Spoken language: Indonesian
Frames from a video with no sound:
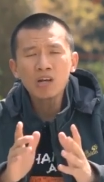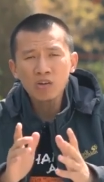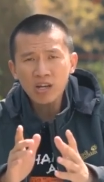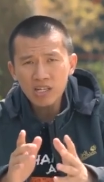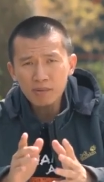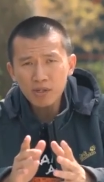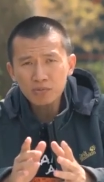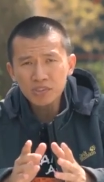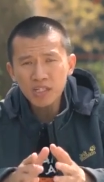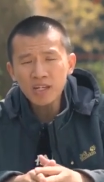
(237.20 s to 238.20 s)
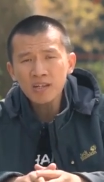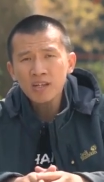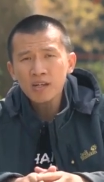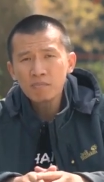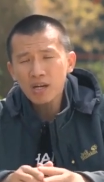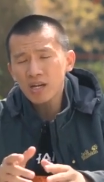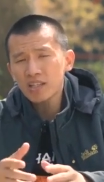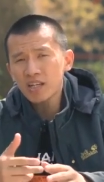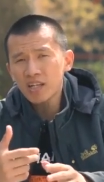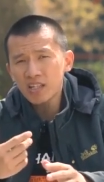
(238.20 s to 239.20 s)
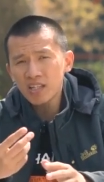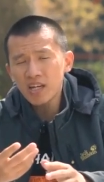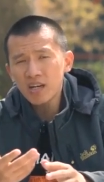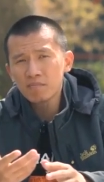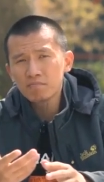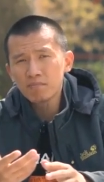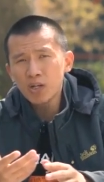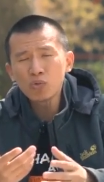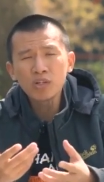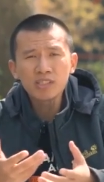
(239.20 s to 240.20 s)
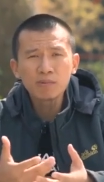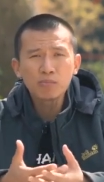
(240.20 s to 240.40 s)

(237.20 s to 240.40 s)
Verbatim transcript: Kalau karya manusia, maka ketika dia menulis